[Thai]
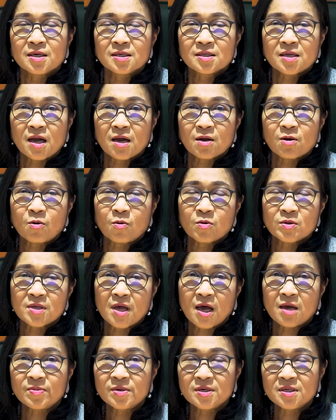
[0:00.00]
ทางโครงสร้า
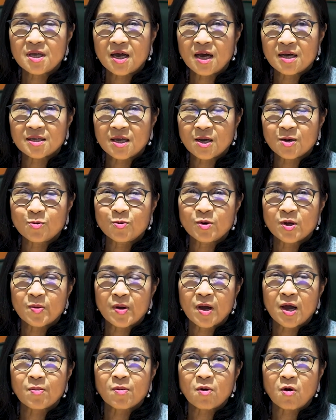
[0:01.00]
งพื้นฐานทางคุณ
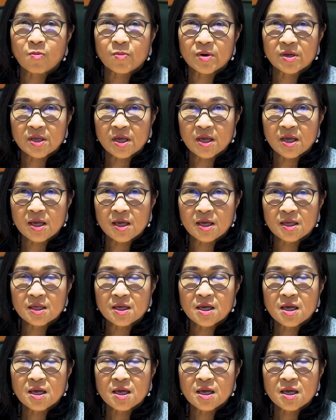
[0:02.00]
ภาพของประเทศ